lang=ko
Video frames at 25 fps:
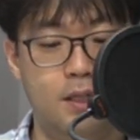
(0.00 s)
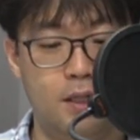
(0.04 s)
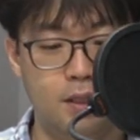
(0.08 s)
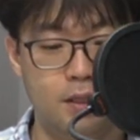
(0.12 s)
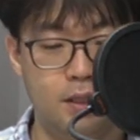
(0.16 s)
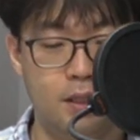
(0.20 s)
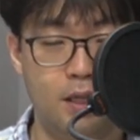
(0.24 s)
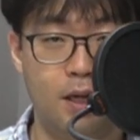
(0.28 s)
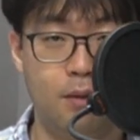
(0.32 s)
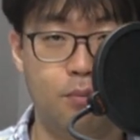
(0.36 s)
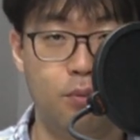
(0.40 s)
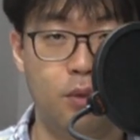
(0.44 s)

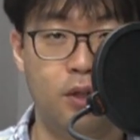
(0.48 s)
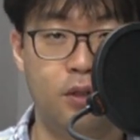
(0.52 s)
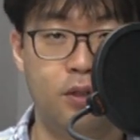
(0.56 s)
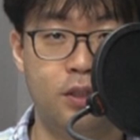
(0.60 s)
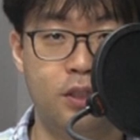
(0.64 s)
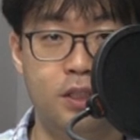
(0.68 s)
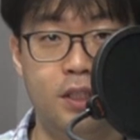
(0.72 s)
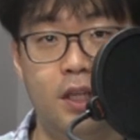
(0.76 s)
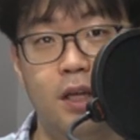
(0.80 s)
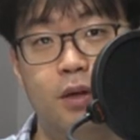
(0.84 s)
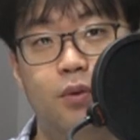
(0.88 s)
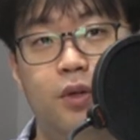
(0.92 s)
제가 그냥
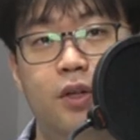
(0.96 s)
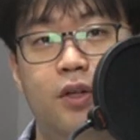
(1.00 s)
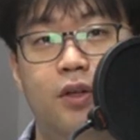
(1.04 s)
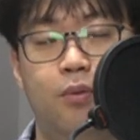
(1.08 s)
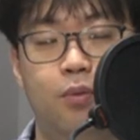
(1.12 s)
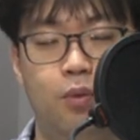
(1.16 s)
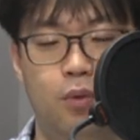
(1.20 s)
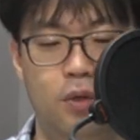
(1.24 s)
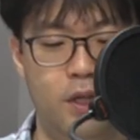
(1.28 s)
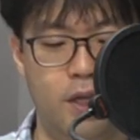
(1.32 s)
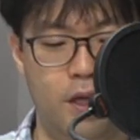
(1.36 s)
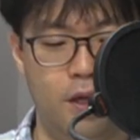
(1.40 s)
한번 그대로
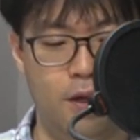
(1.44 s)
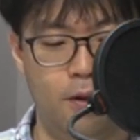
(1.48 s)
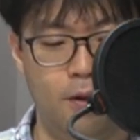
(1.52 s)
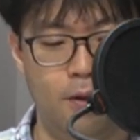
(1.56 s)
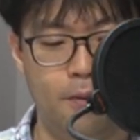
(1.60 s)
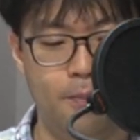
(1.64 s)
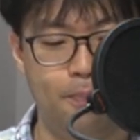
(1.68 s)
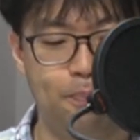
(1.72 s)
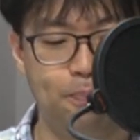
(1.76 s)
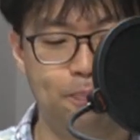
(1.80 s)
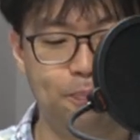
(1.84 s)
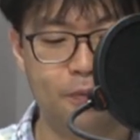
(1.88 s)

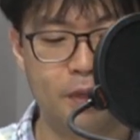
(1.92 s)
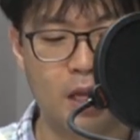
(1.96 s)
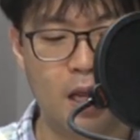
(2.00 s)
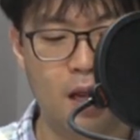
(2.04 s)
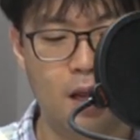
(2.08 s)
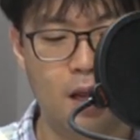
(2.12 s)
읽어볼게요.